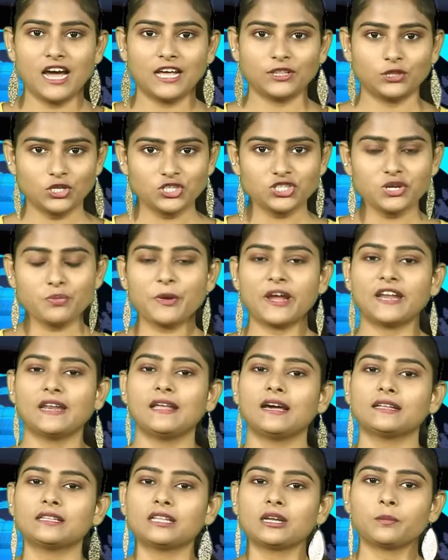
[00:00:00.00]

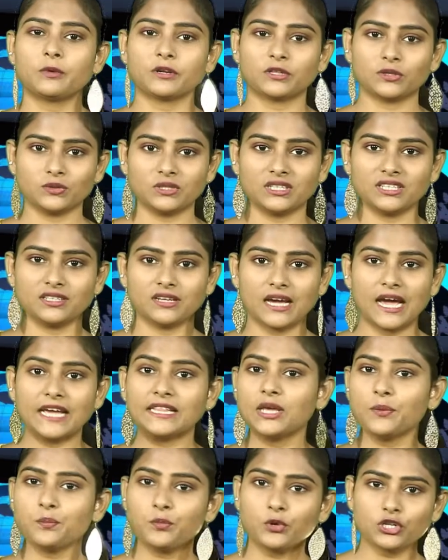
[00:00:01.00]
అదృష్టంపైనే ఆధారపడుతుంది
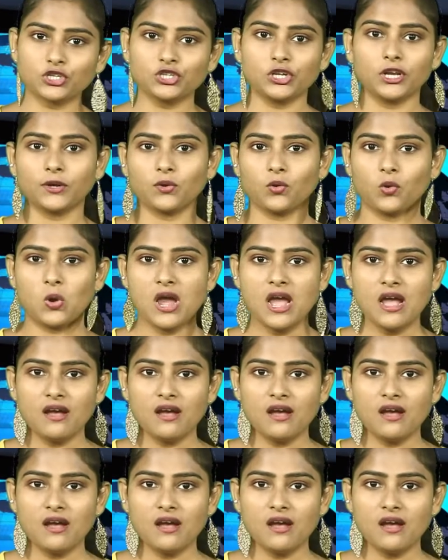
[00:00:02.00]
అయితే పురుషులకు